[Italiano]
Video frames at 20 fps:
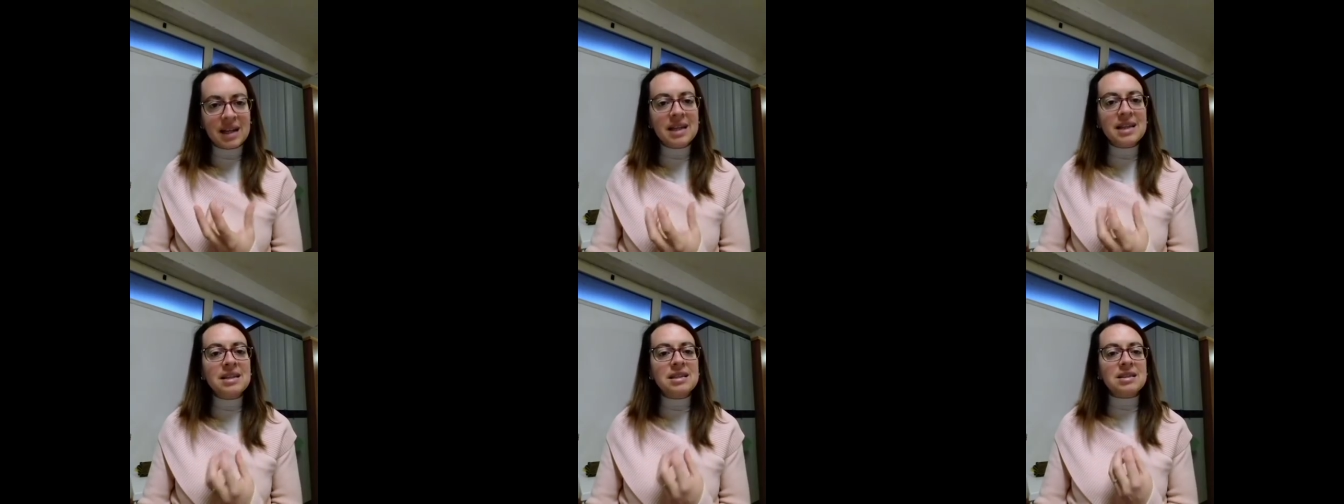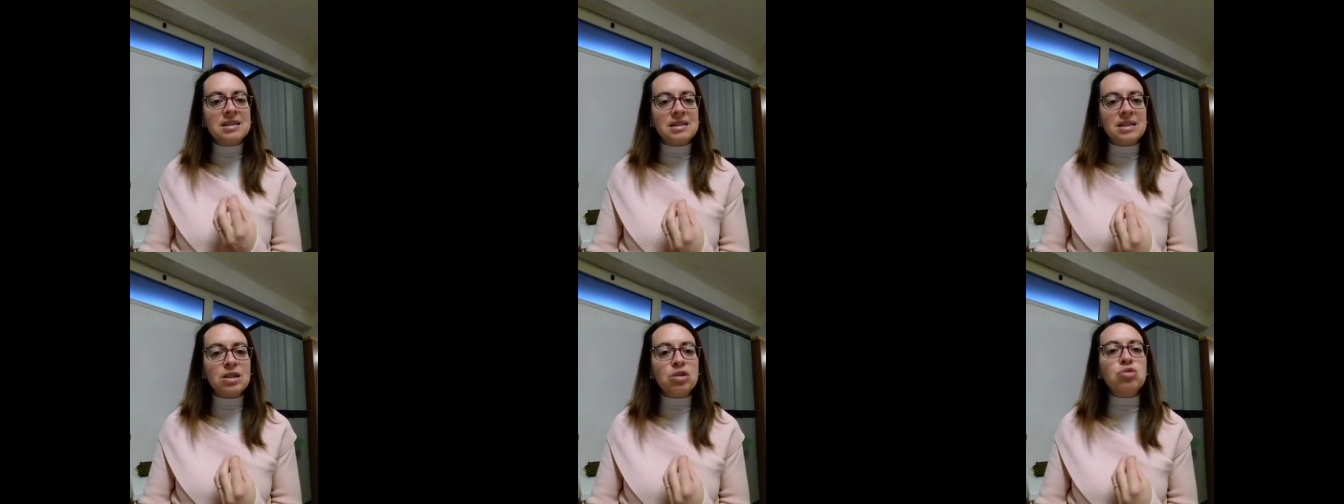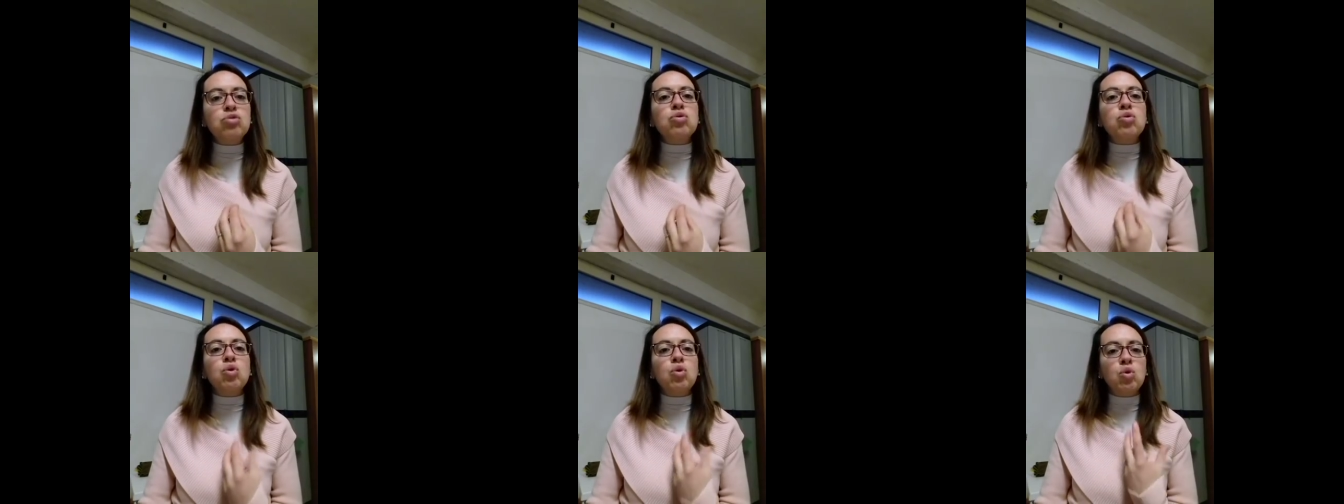egli
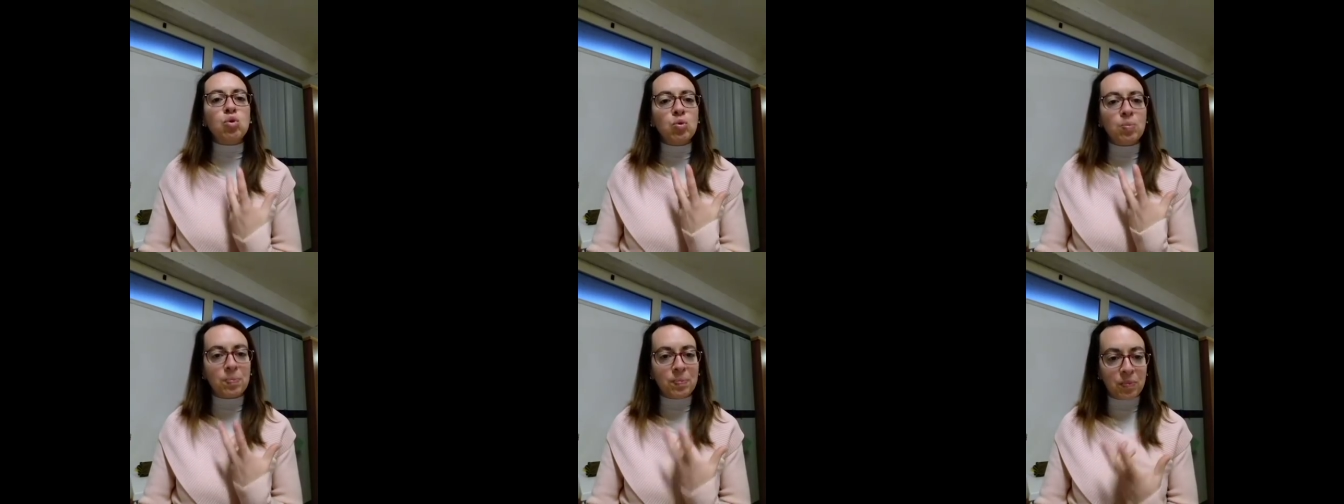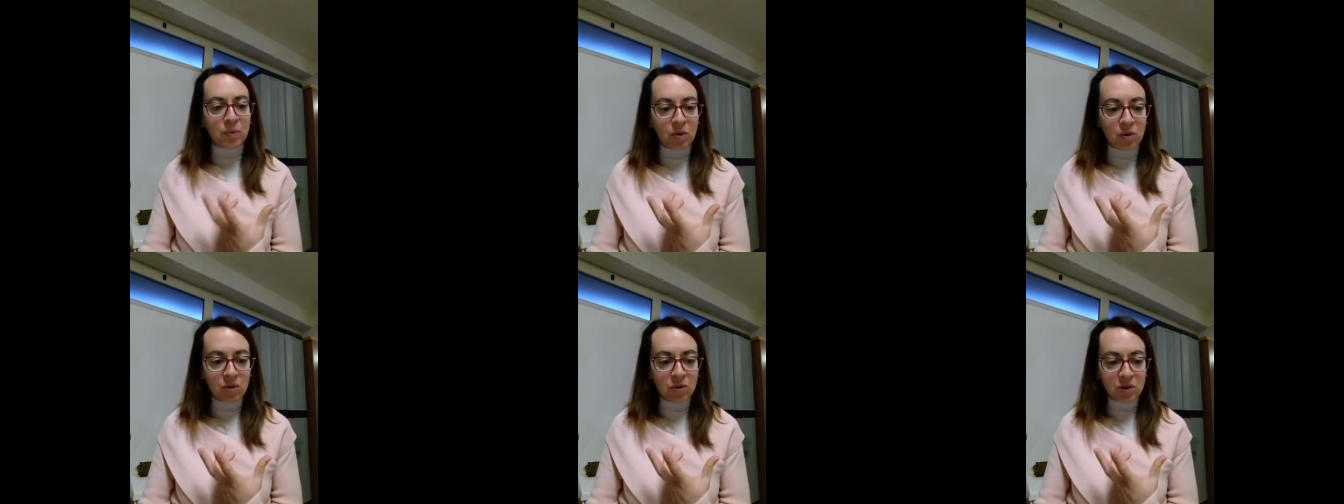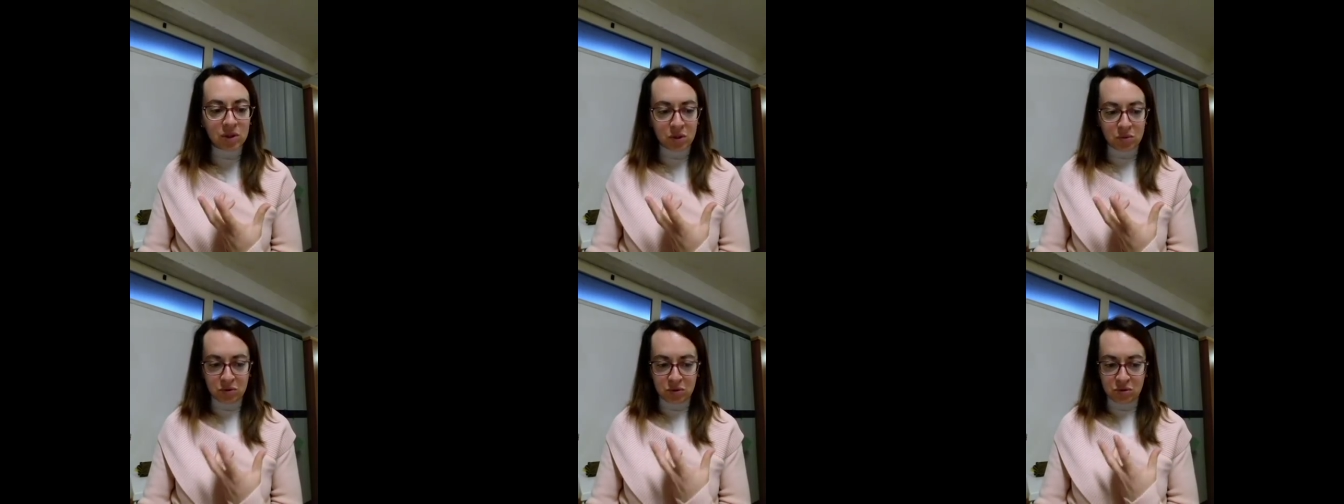stesso gruppo
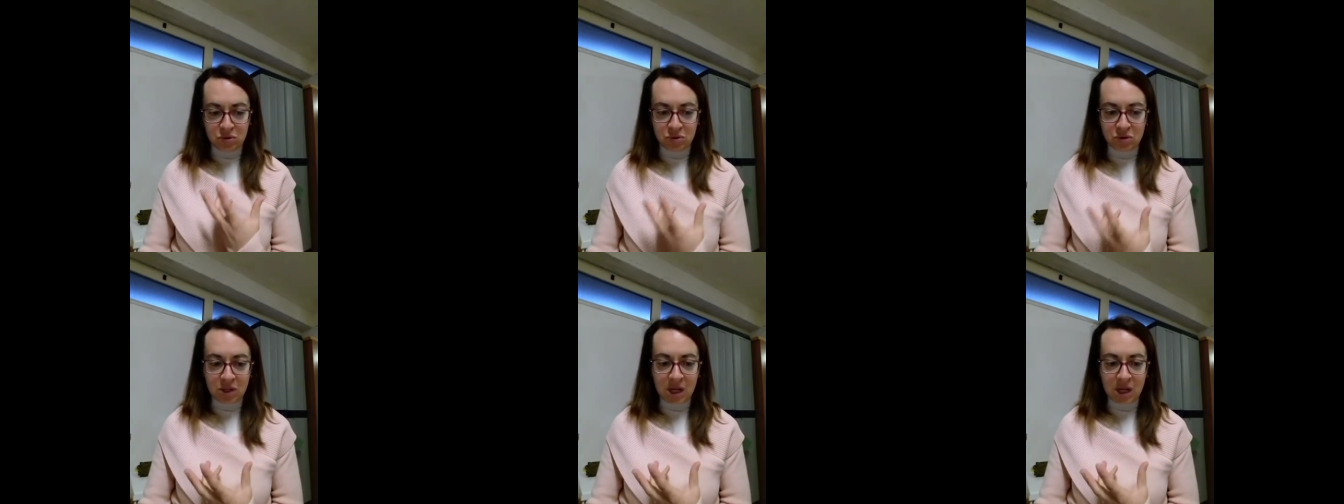in questo